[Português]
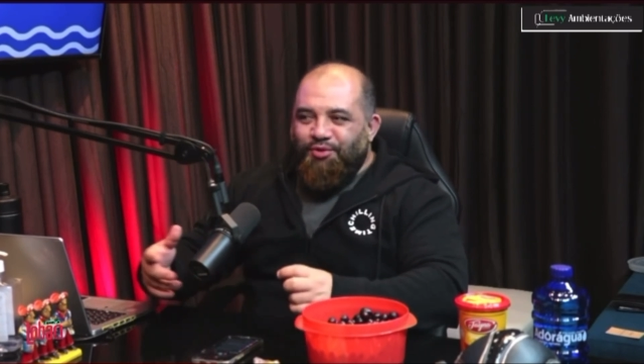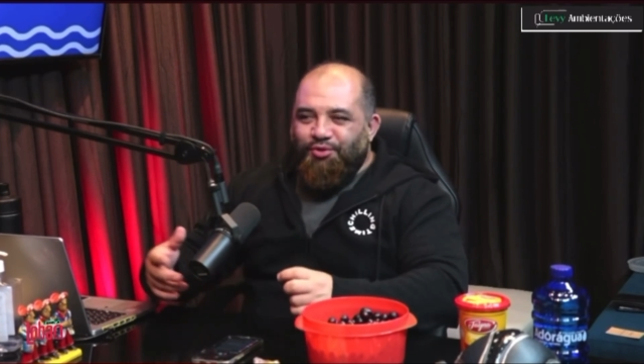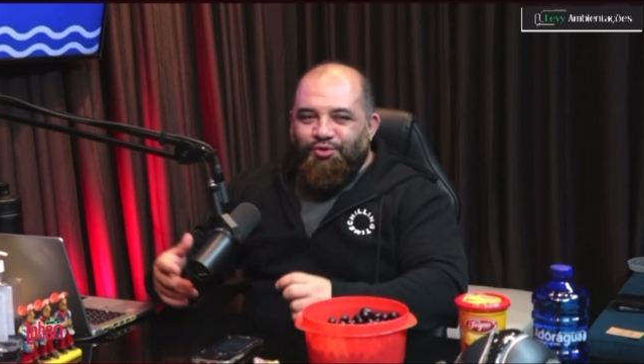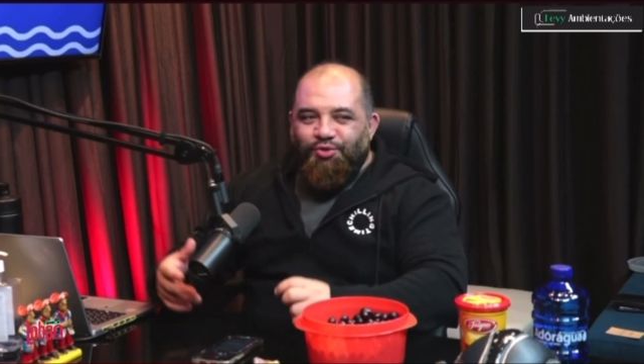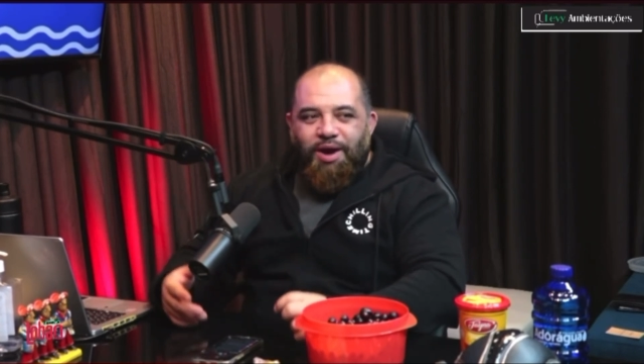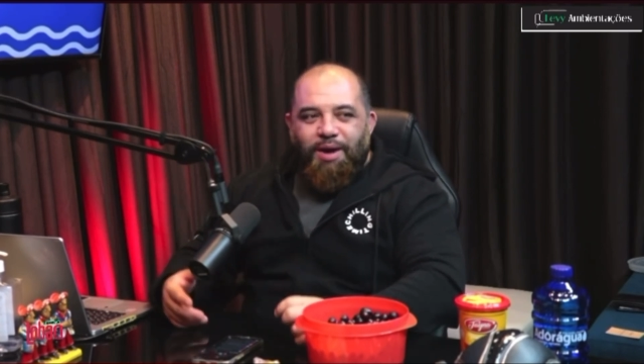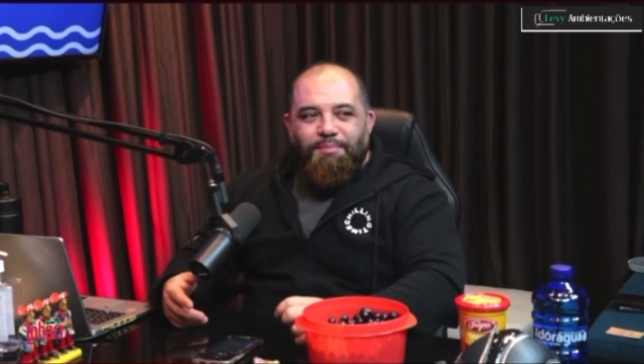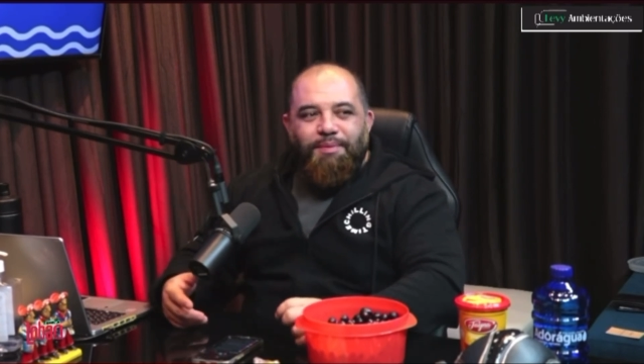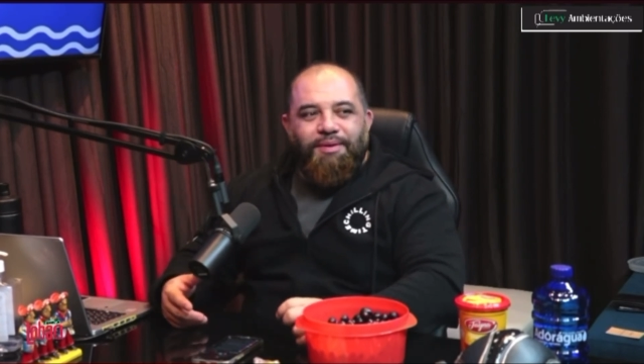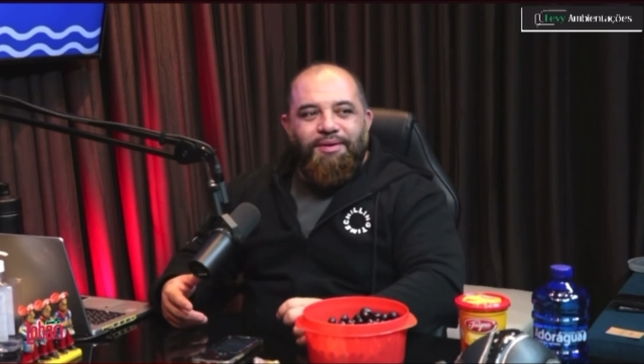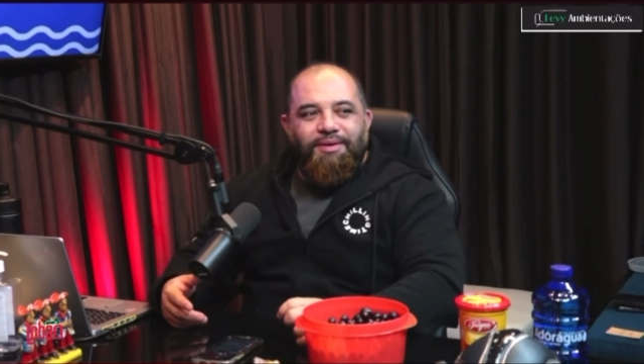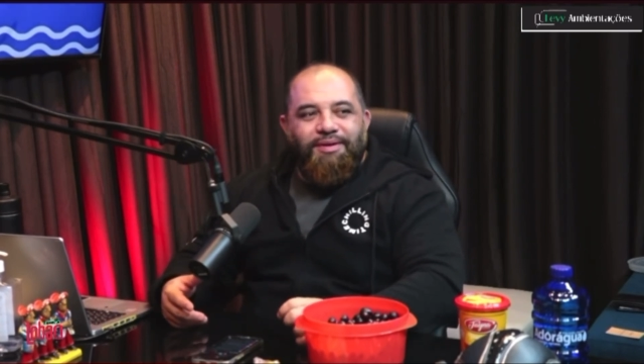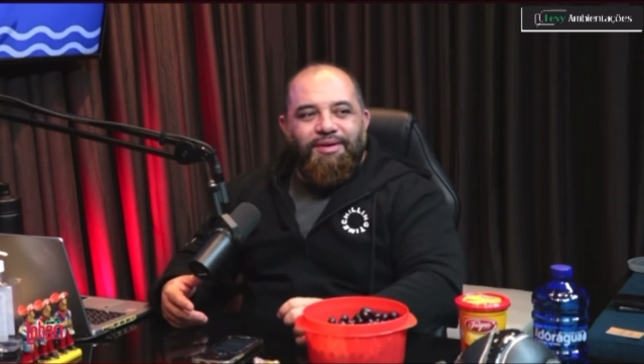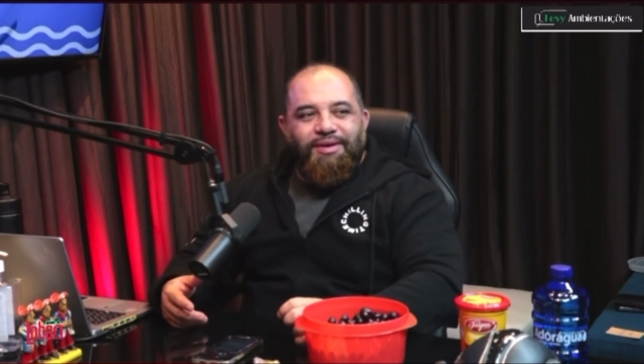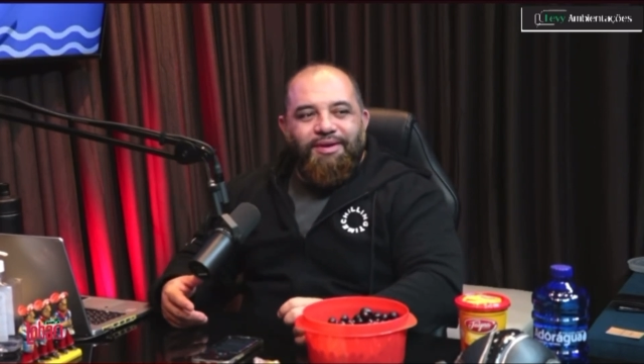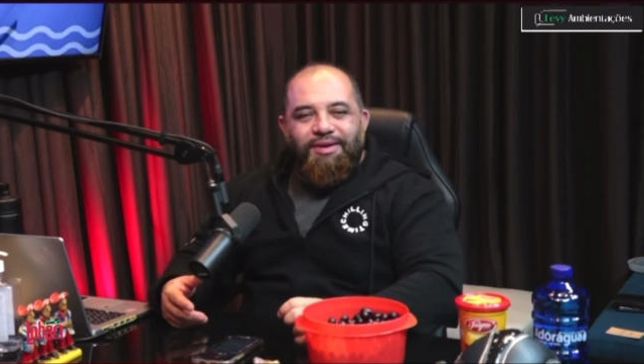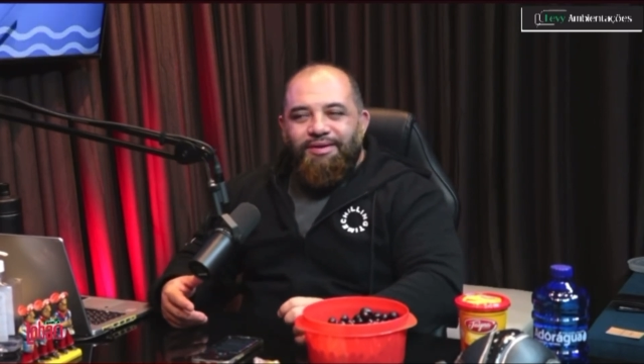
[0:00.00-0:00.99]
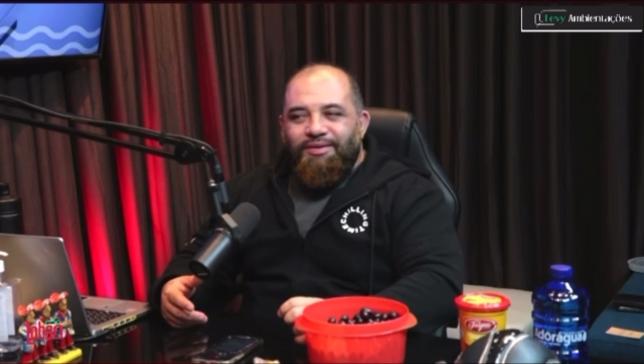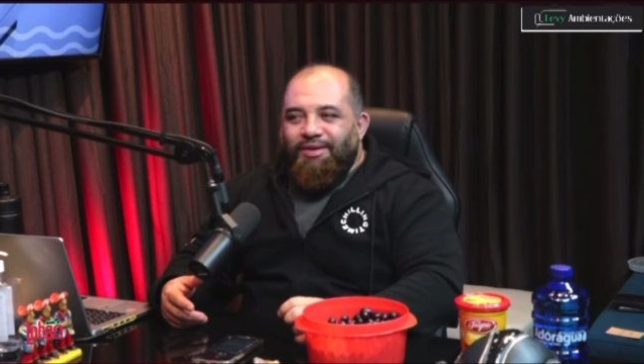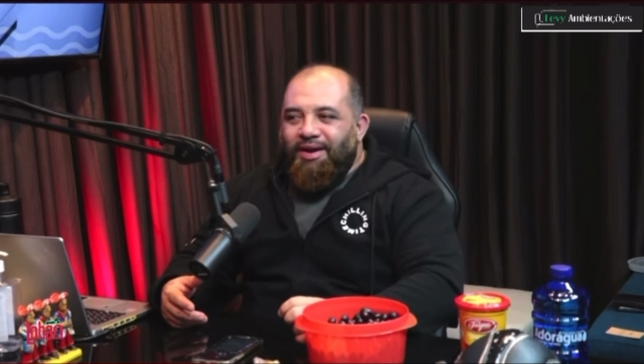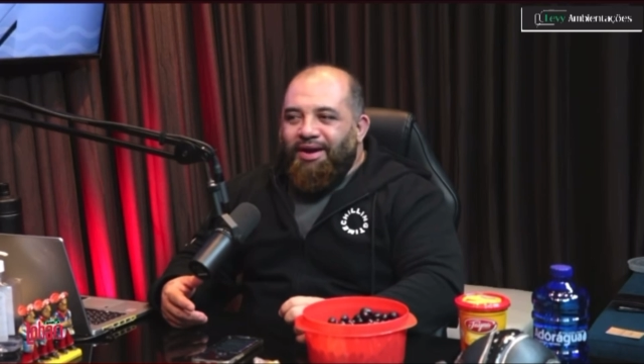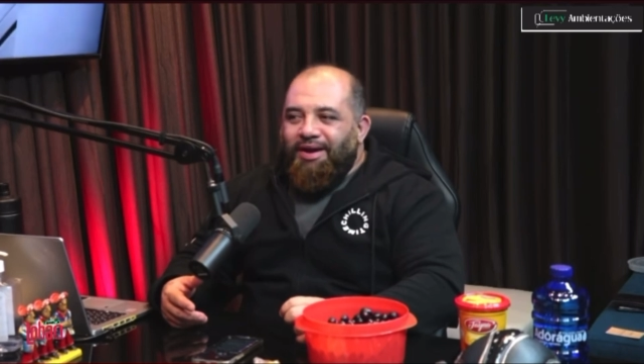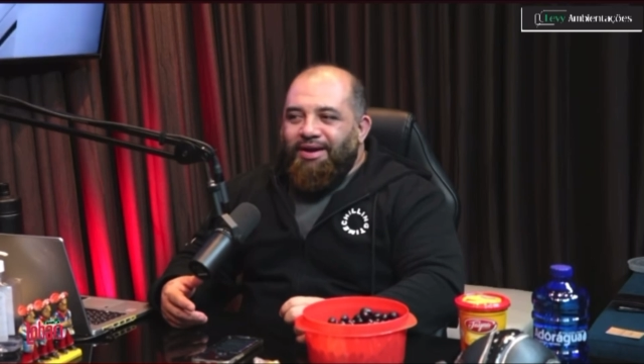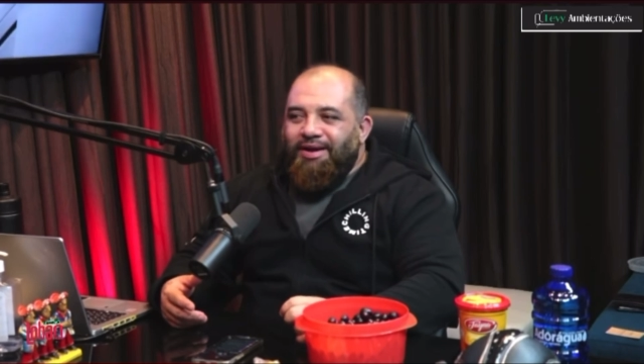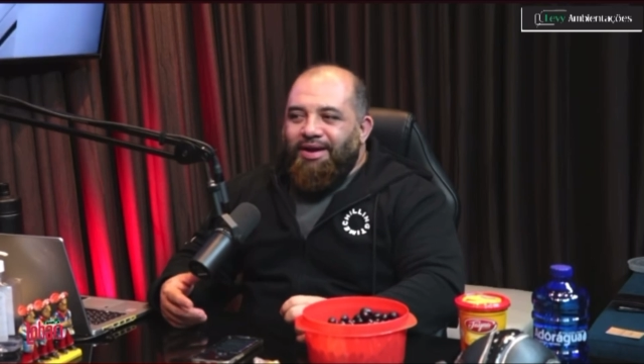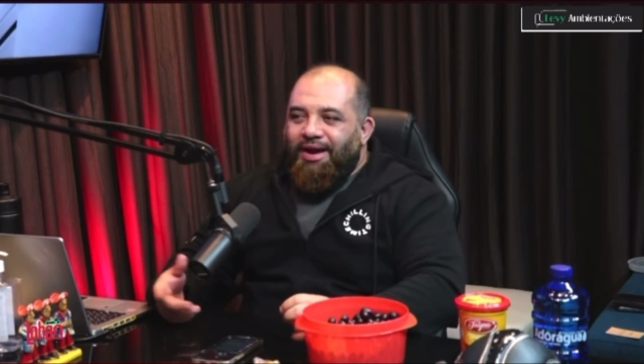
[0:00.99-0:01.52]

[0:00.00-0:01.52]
de trapper, né?